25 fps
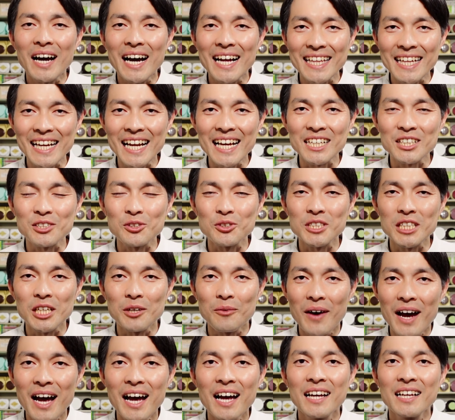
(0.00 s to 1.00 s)
働きとして
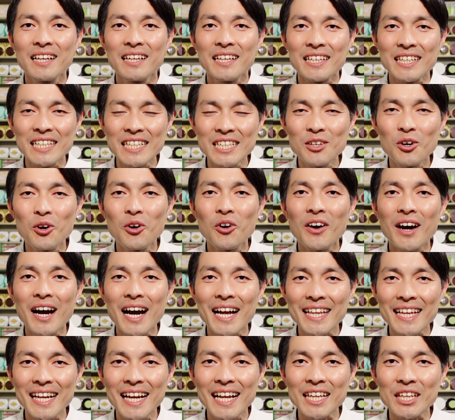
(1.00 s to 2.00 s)
は胃の
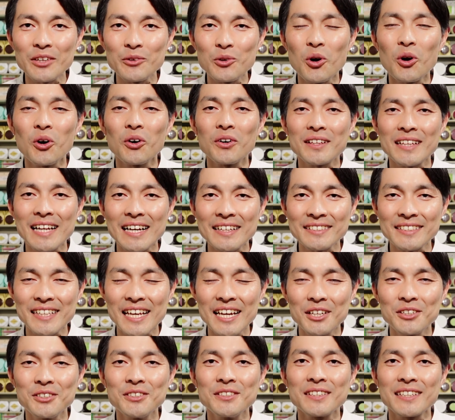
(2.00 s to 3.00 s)
働きを助
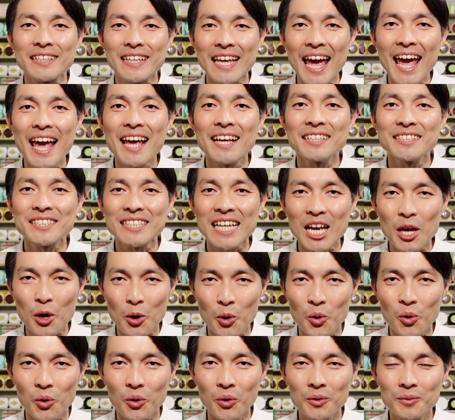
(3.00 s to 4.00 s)
ける牽引作用